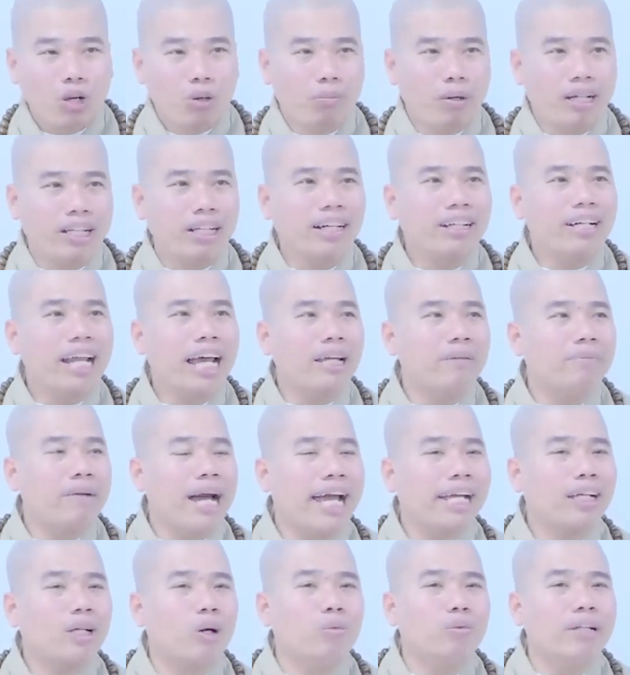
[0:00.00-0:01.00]
còn mình ở đây
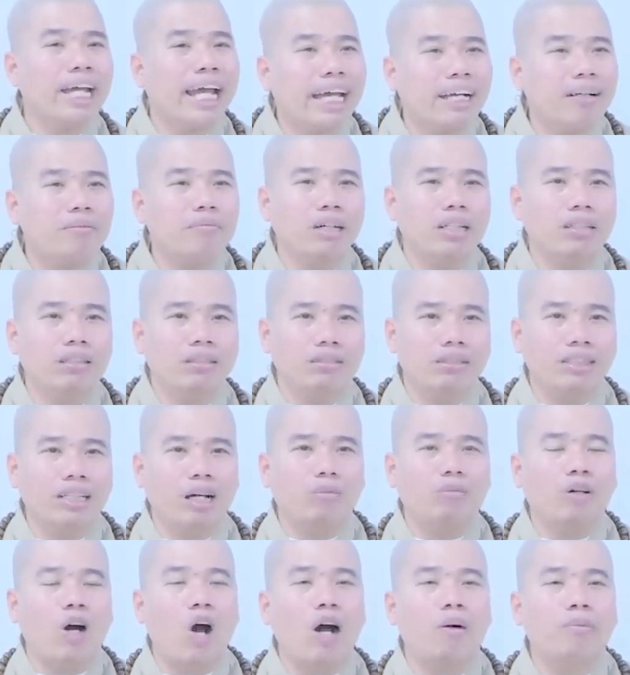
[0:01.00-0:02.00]
mà ai cũng ghét mình
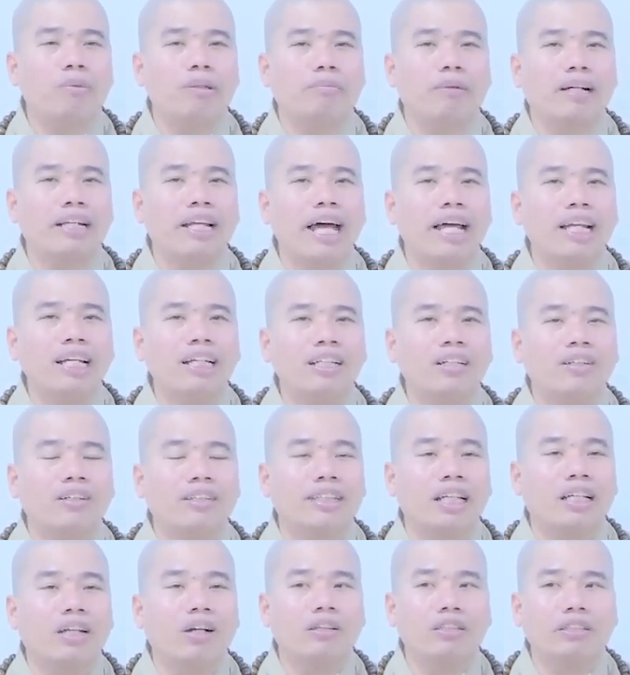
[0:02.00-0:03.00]
dòng họ mình mà đến rồi
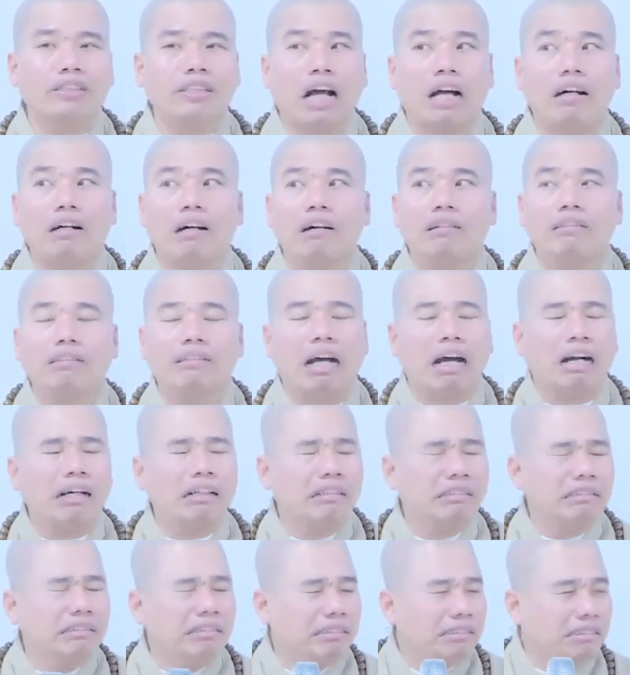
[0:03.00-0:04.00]
người ta nói thờ ơi có
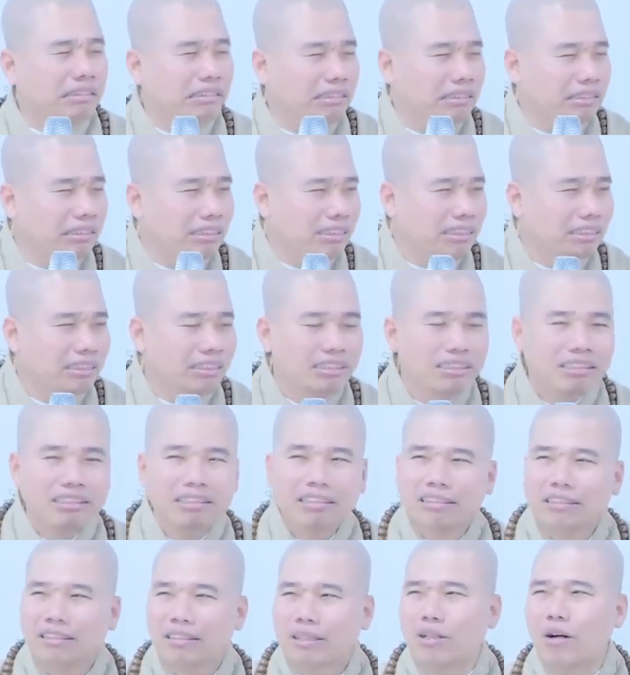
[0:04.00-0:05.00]

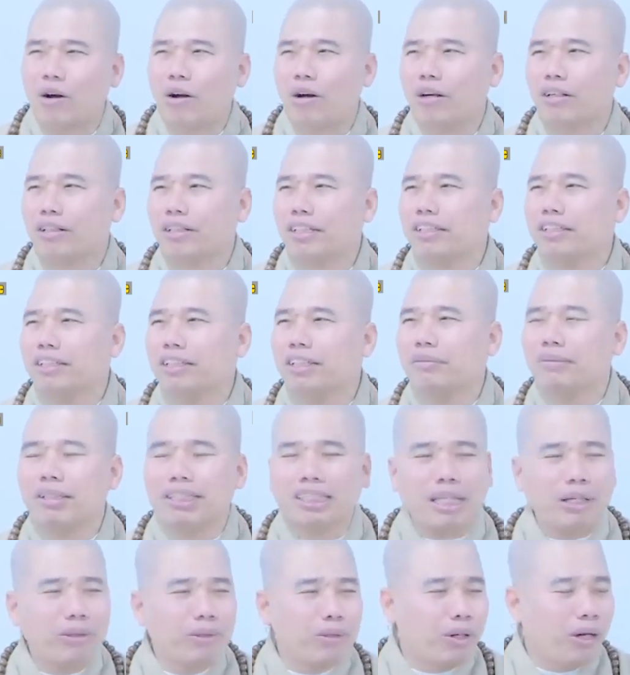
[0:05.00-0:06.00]
con đứa mà
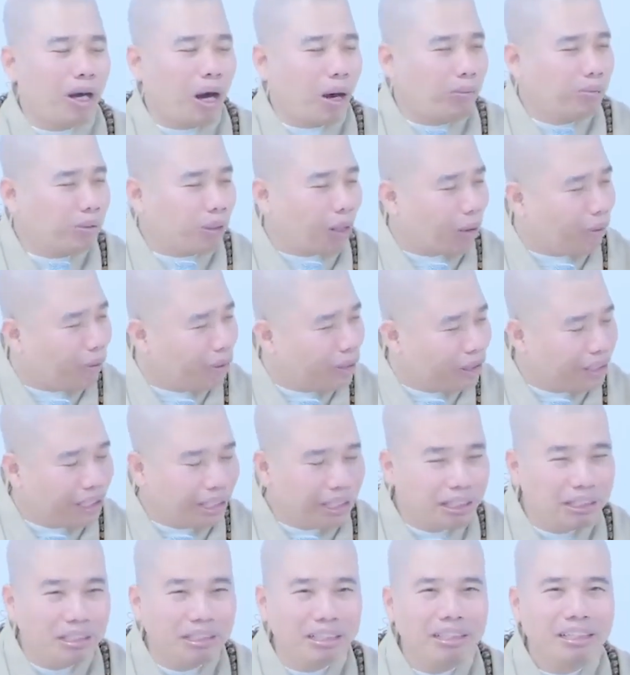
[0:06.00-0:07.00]
chịu còn không nổi
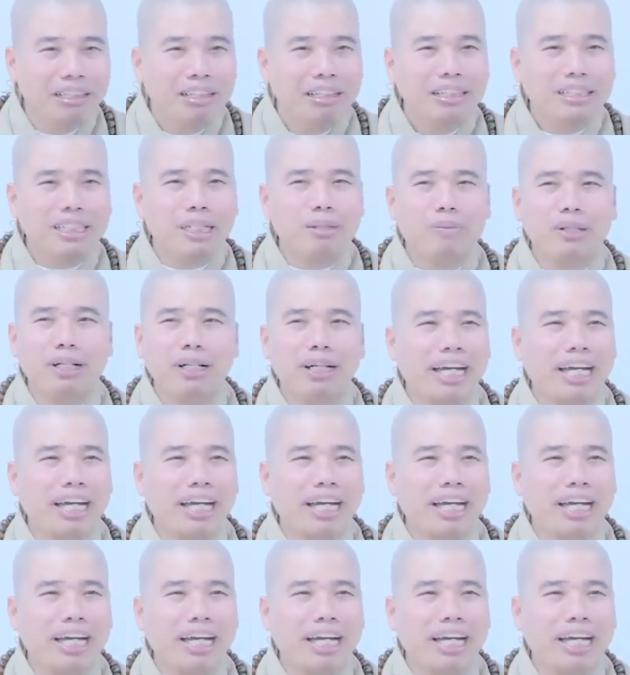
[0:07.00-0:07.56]
nữa vì